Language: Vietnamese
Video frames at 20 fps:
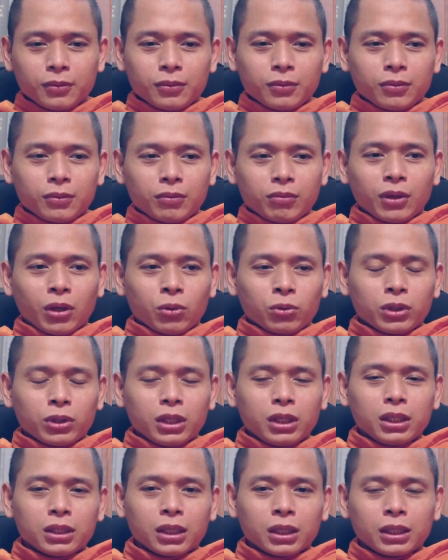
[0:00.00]
đầu
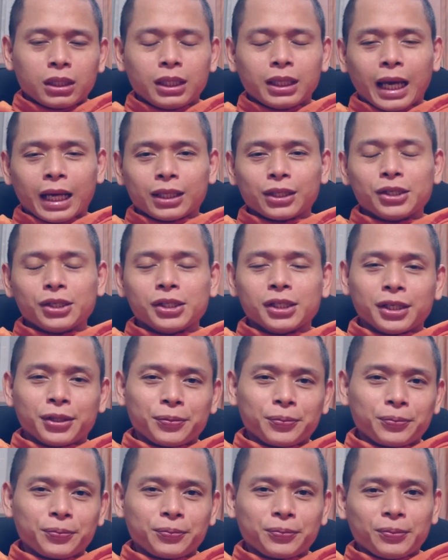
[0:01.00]
tiên là đi lạc đường
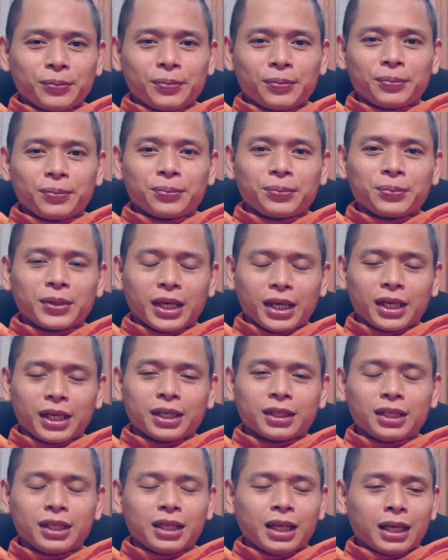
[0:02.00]

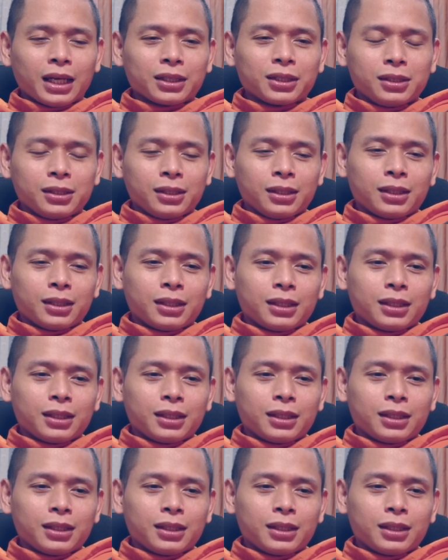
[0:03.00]
nha đi lạc đường